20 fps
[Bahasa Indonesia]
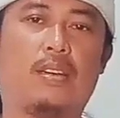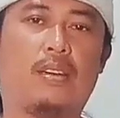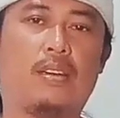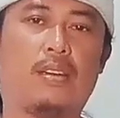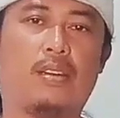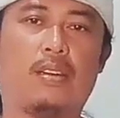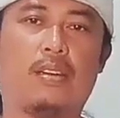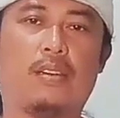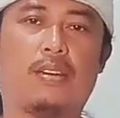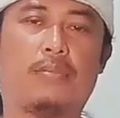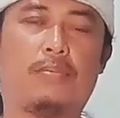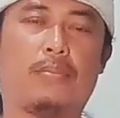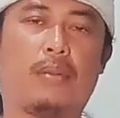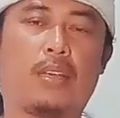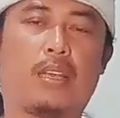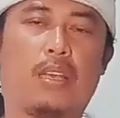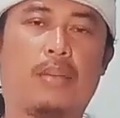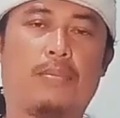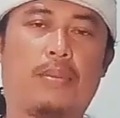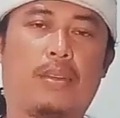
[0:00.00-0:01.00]
Eh,
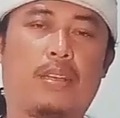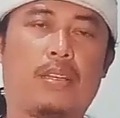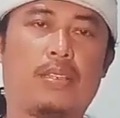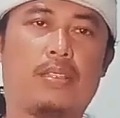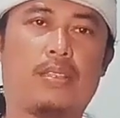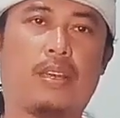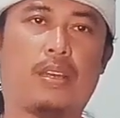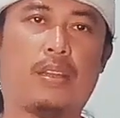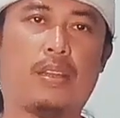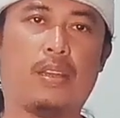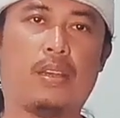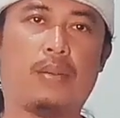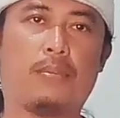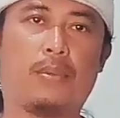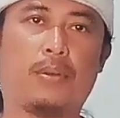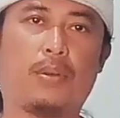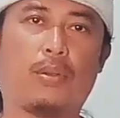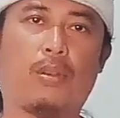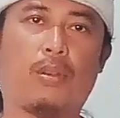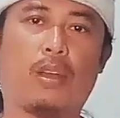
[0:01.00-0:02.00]
bagaimana
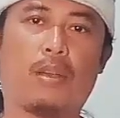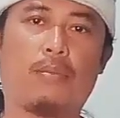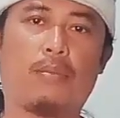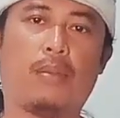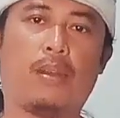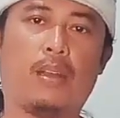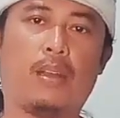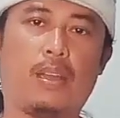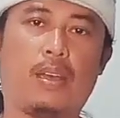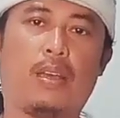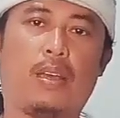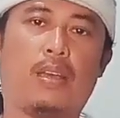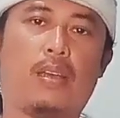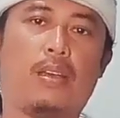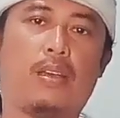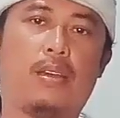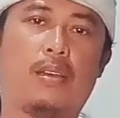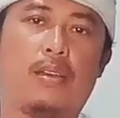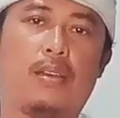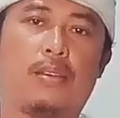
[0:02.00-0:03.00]
cara menolak
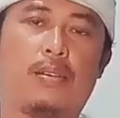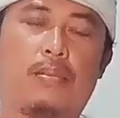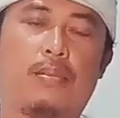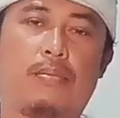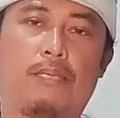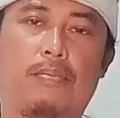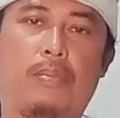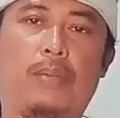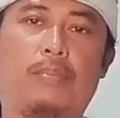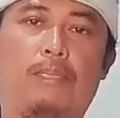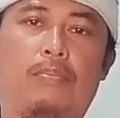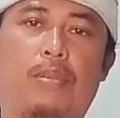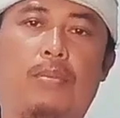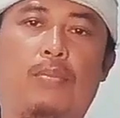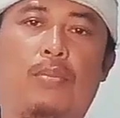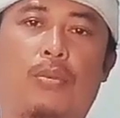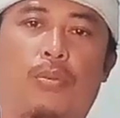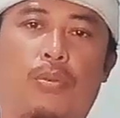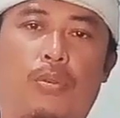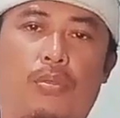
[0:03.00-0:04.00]
bala
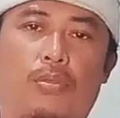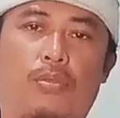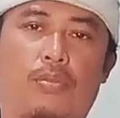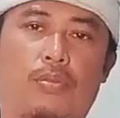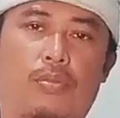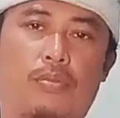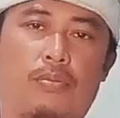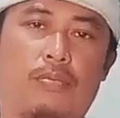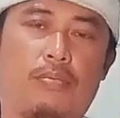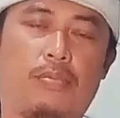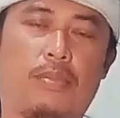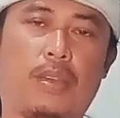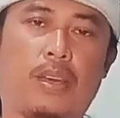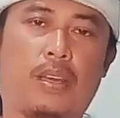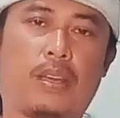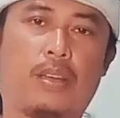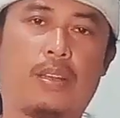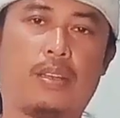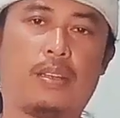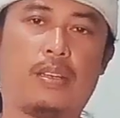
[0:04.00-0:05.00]
mimpi buruk
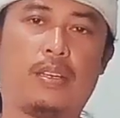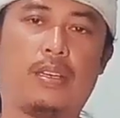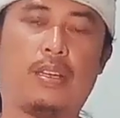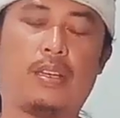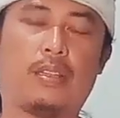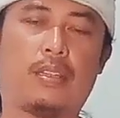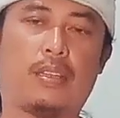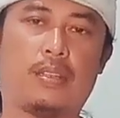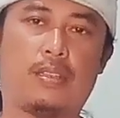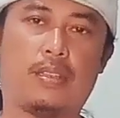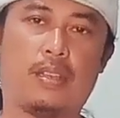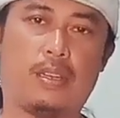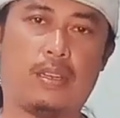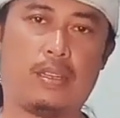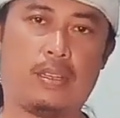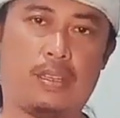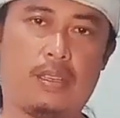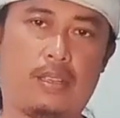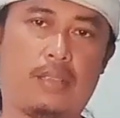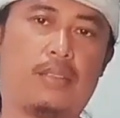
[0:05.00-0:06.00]
biar tidak
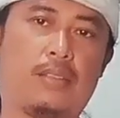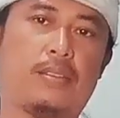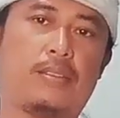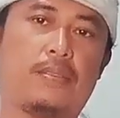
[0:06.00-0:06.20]
terjadi.